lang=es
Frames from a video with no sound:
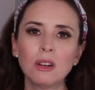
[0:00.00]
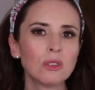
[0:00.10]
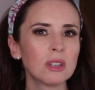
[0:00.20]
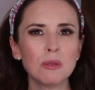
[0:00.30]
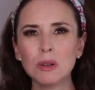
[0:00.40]
No
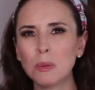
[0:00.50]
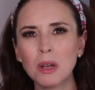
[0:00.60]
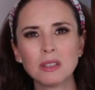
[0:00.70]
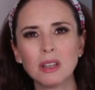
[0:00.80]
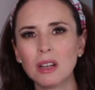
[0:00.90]
sé cómo lo voy
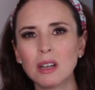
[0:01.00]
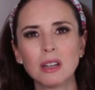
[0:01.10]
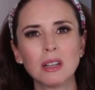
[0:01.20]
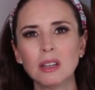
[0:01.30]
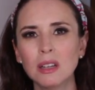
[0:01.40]
a hacer.
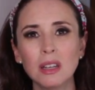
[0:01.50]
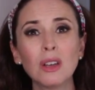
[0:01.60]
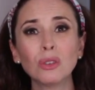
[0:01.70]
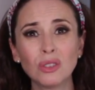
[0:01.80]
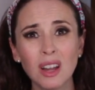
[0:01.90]
Y
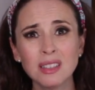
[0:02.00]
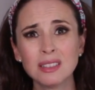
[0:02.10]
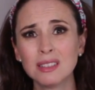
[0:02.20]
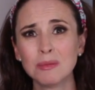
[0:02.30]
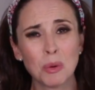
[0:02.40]
con
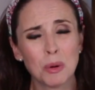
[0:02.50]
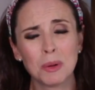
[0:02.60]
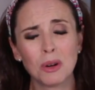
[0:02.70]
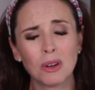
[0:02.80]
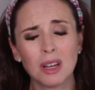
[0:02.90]
tres, voy a
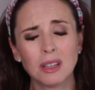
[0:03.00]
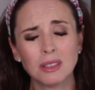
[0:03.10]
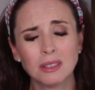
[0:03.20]
volver loca.